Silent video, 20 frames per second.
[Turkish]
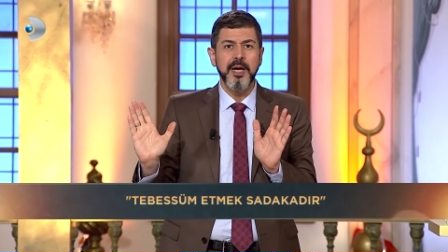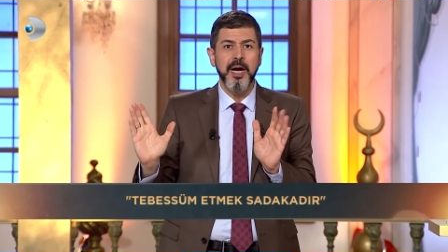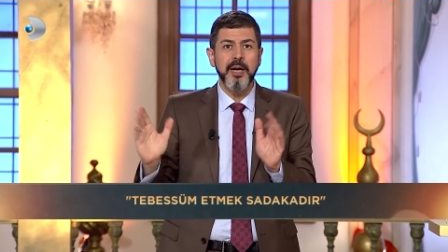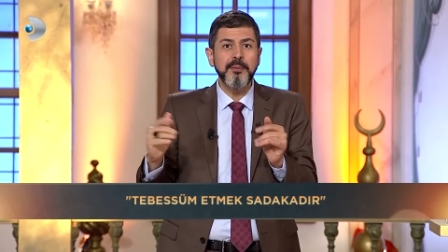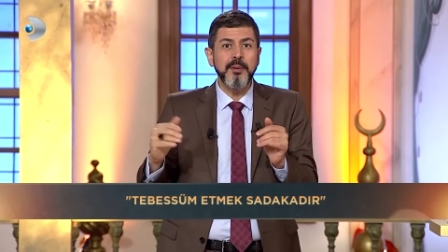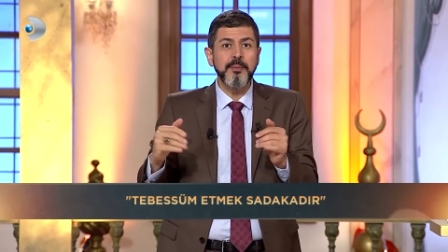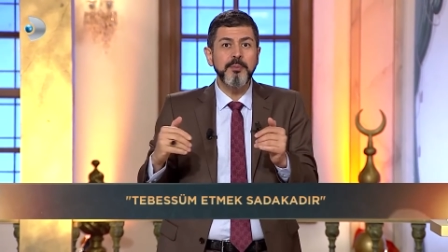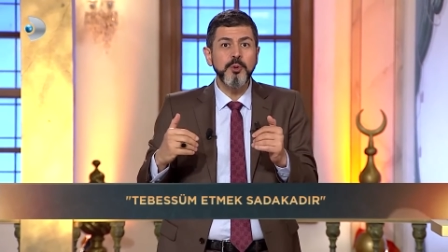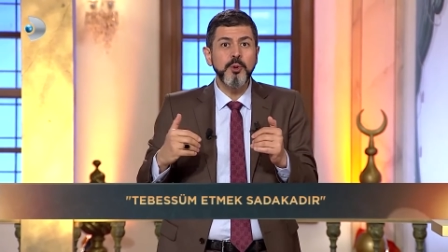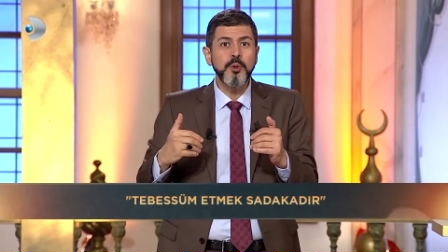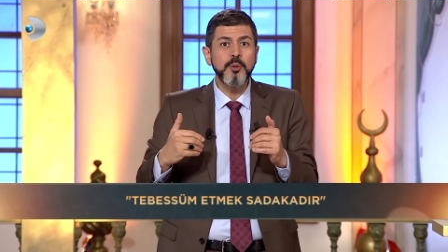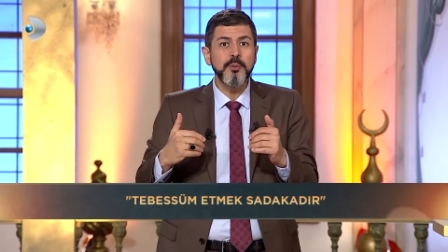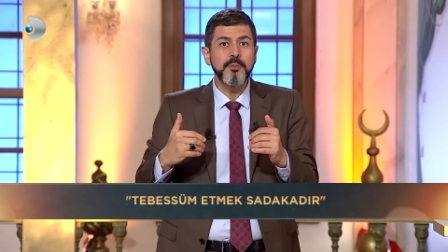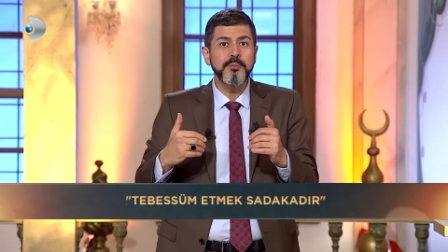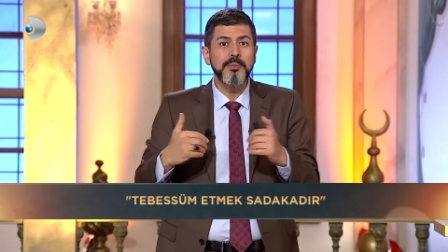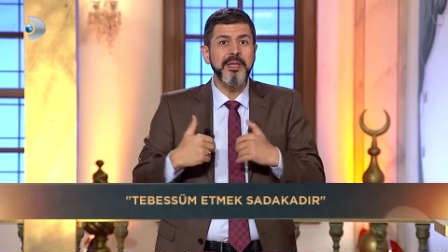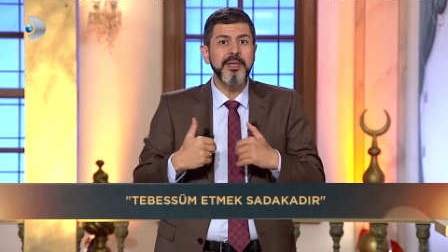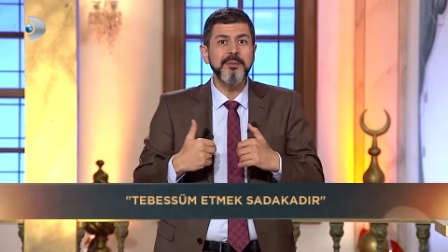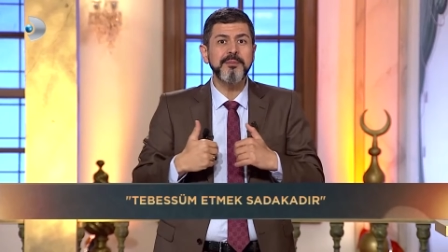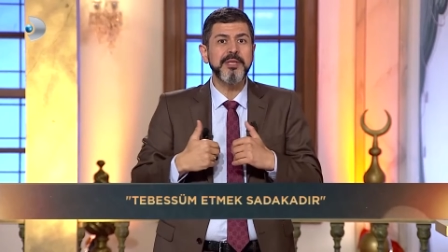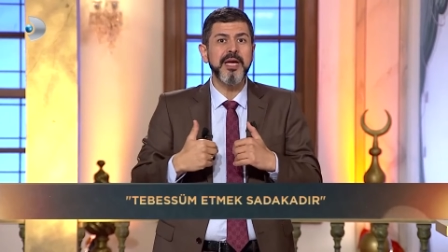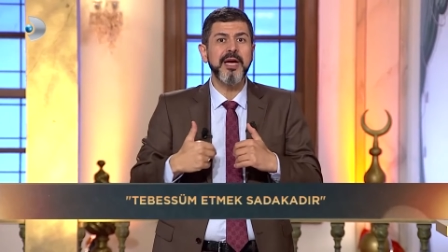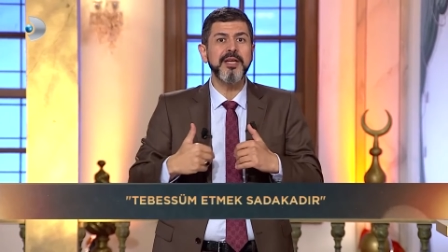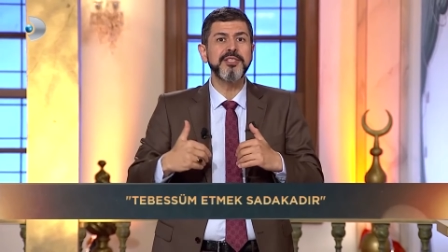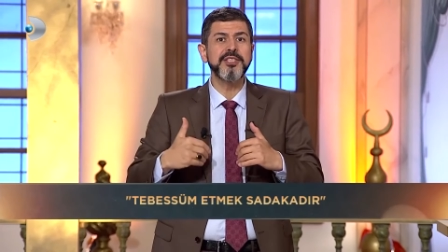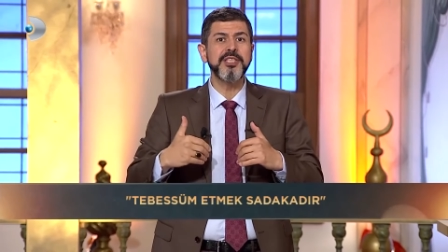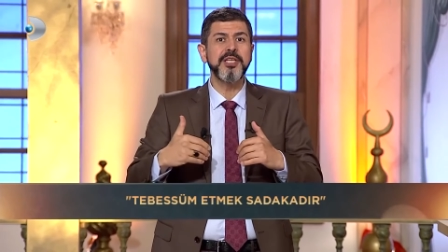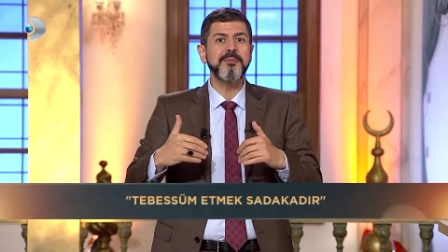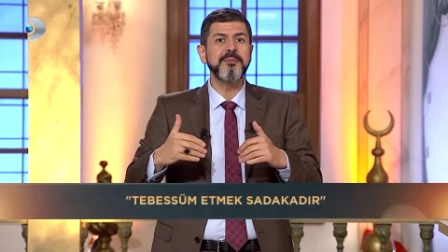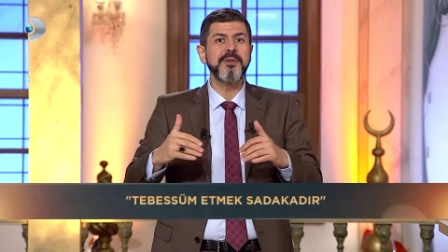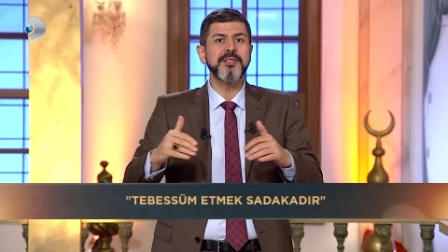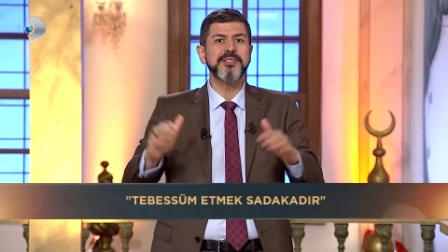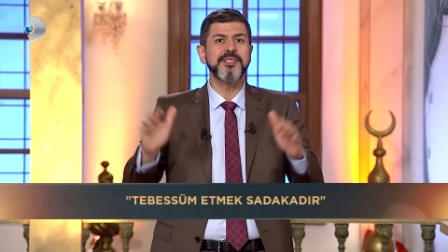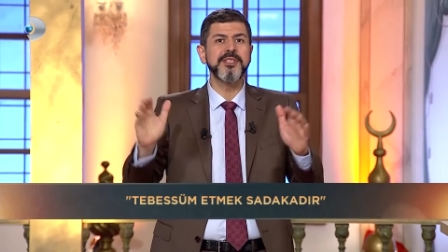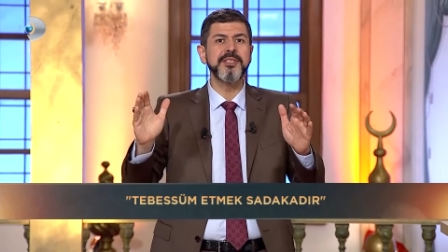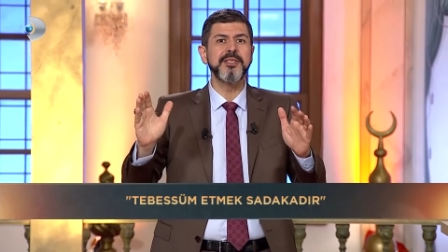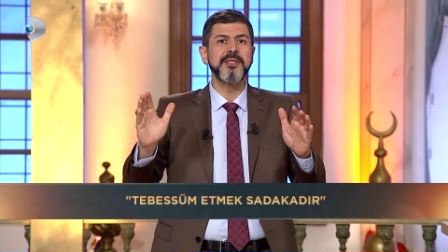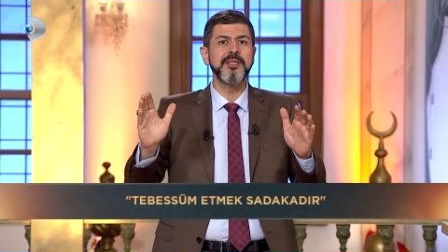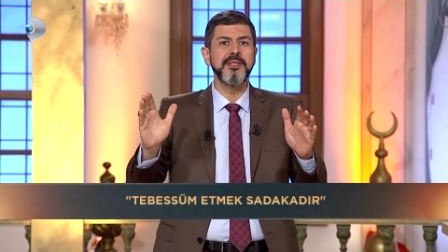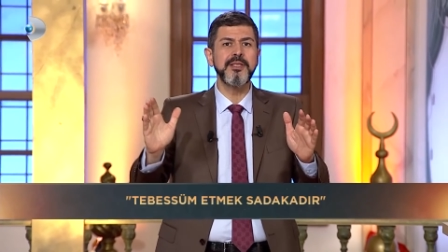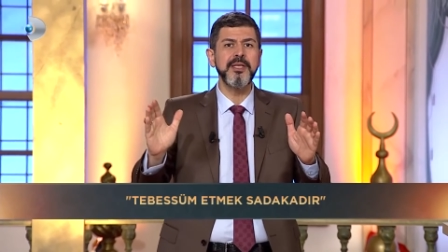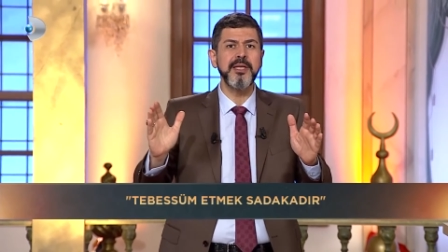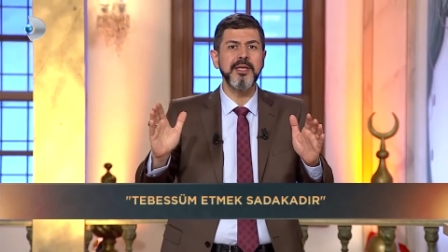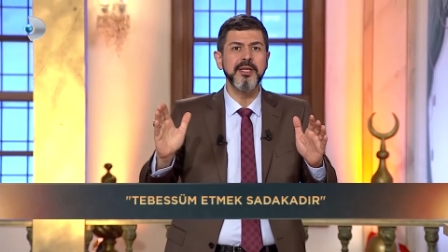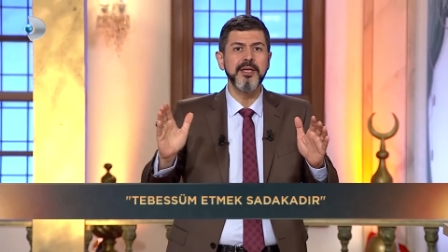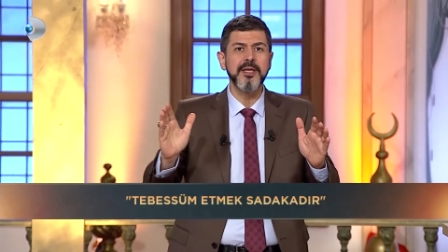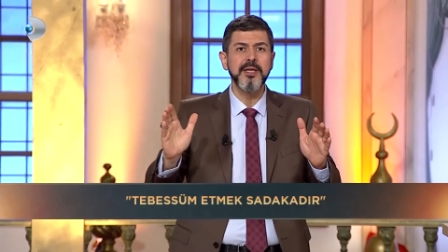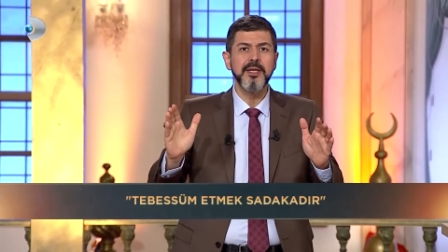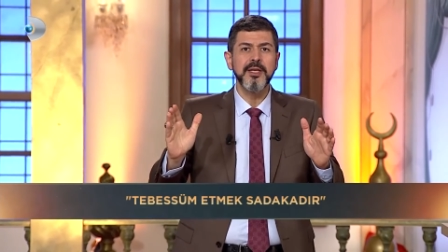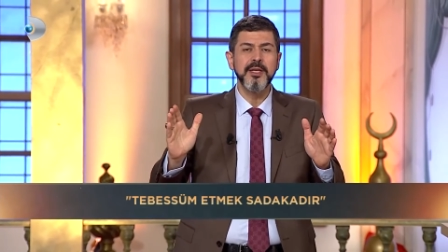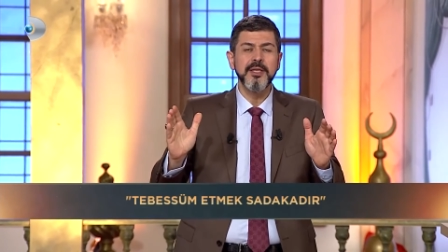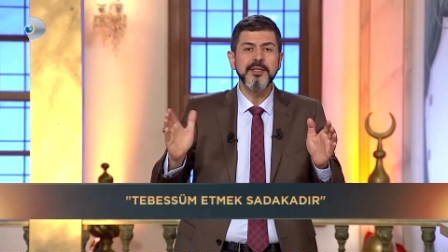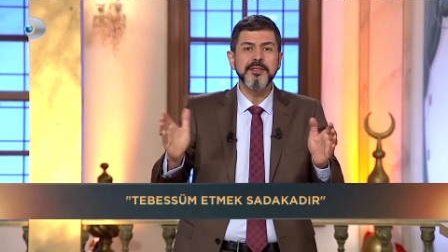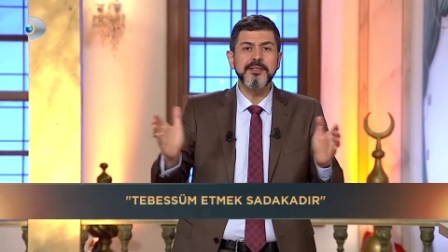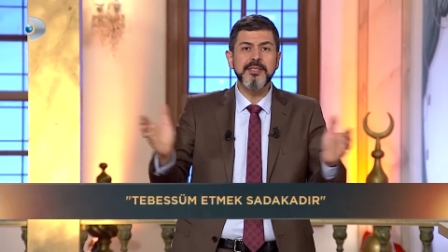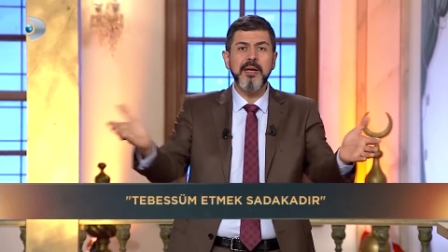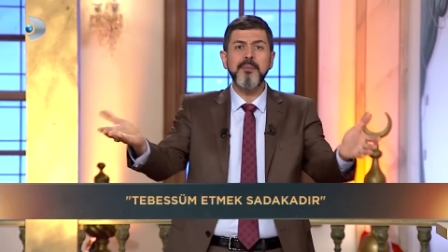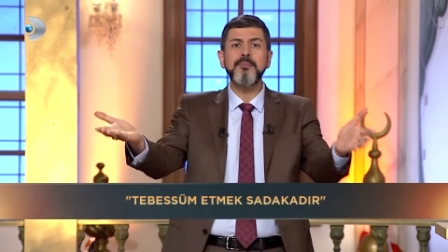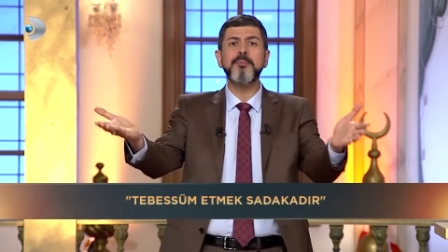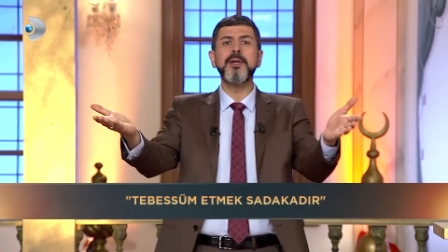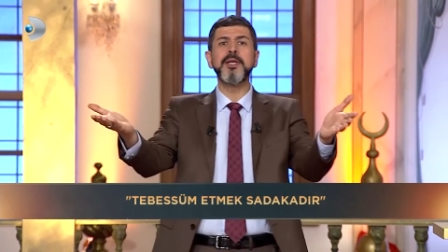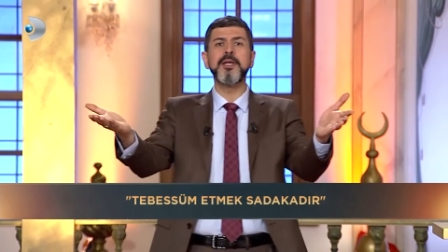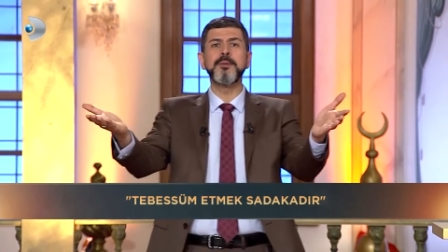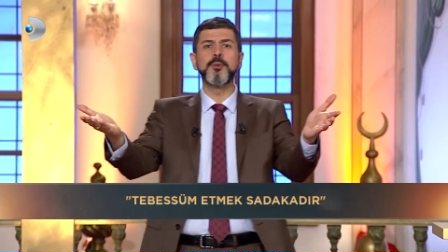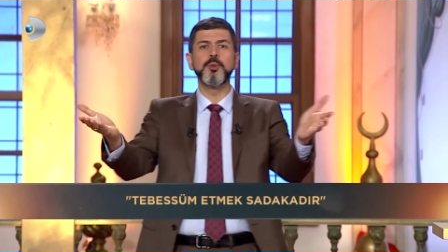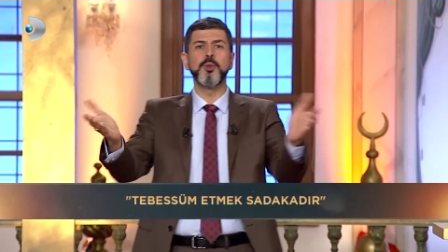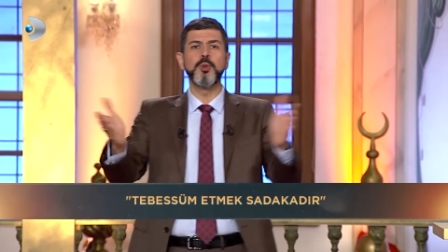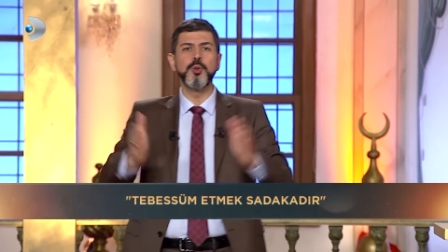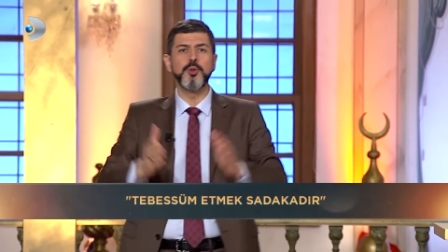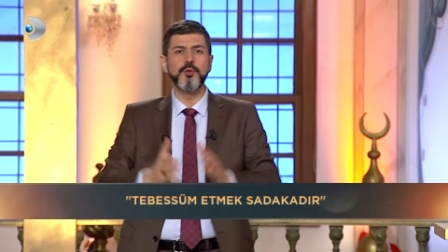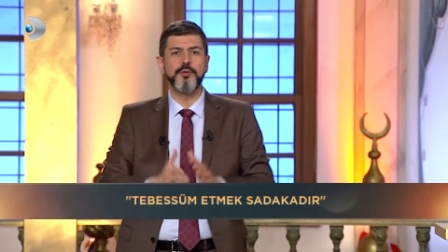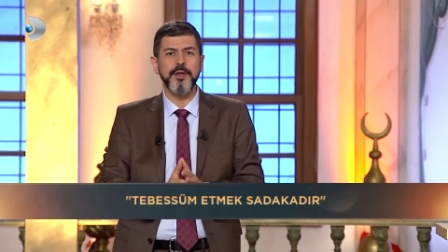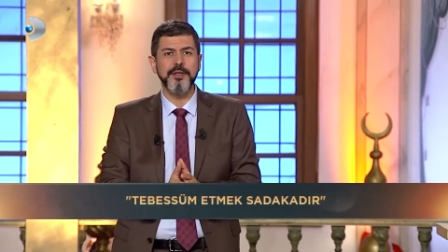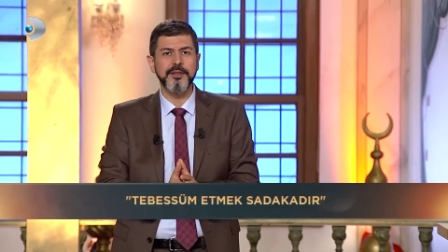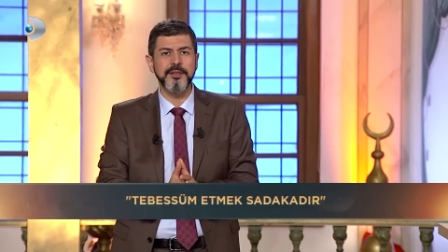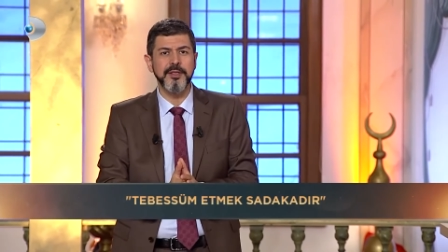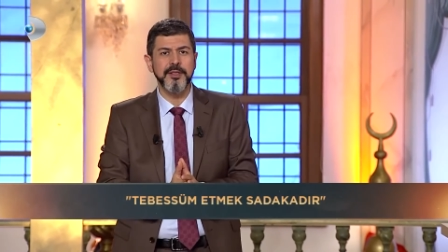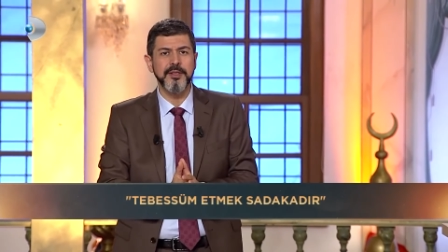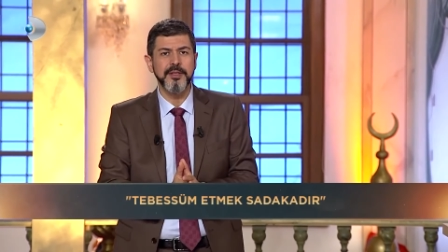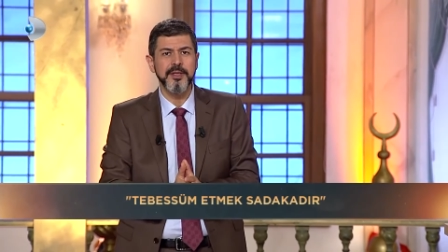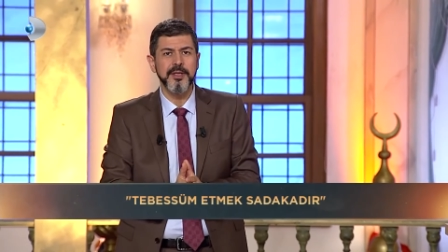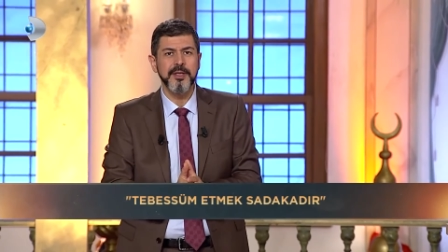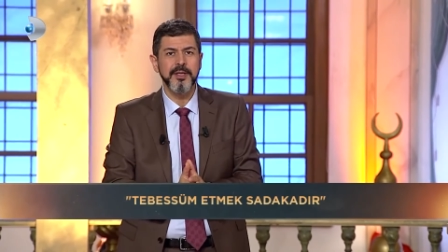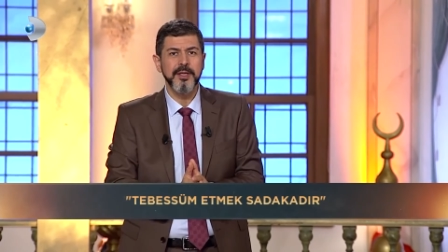Ama bu benim tercihimle sınırlı değil. Sen bana bunu lütfettin.